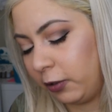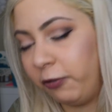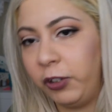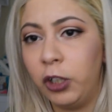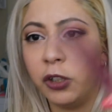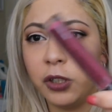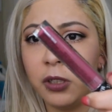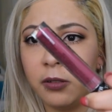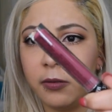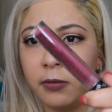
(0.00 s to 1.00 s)

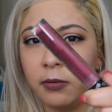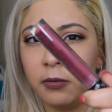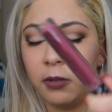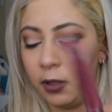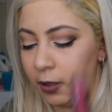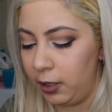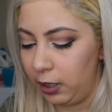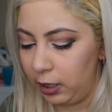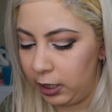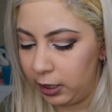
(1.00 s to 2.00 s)
Fierce
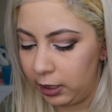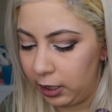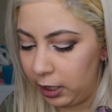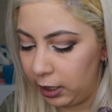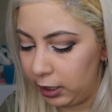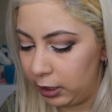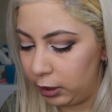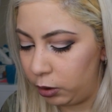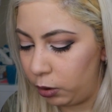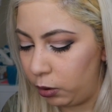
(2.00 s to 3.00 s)
y este es en
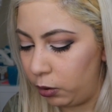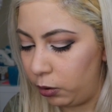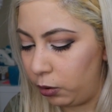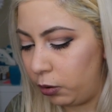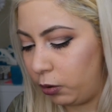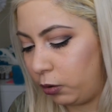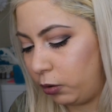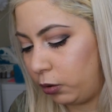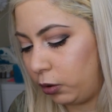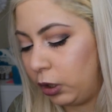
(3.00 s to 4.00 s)
el tono
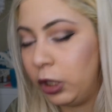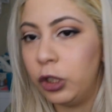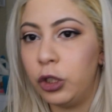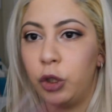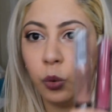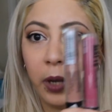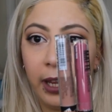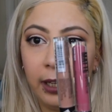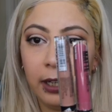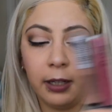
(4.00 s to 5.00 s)

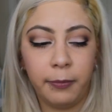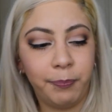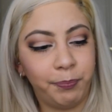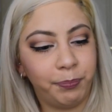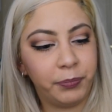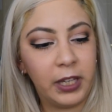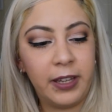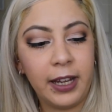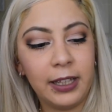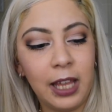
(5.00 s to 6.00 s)
suede y
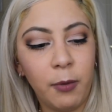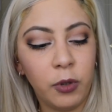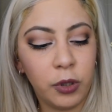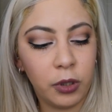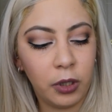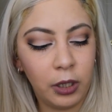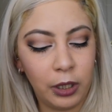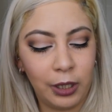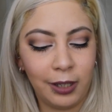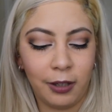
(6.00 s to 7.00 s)
ya que estamos
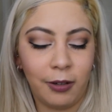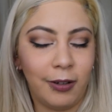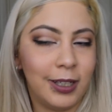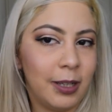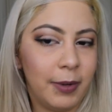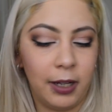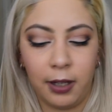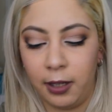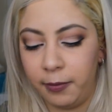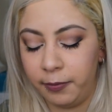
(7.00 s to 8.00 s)
con esa
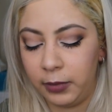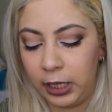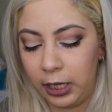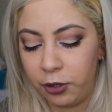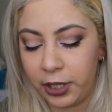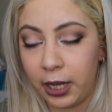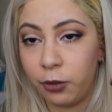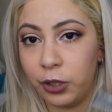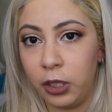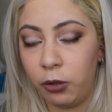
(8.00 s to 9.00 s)
marca ellos
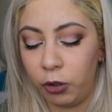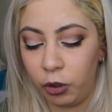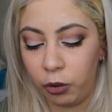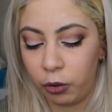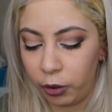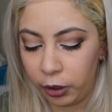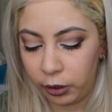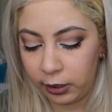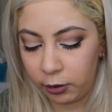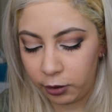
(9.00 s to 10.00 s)
sacaron 5 yo los cogí
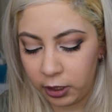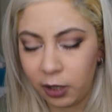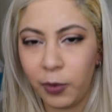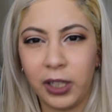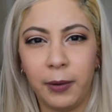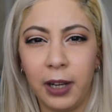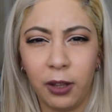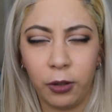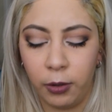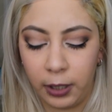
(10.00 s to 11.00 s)
los 5 porque estaban a
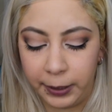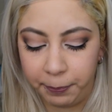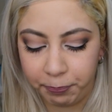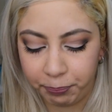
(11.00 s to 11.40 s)
2 dólares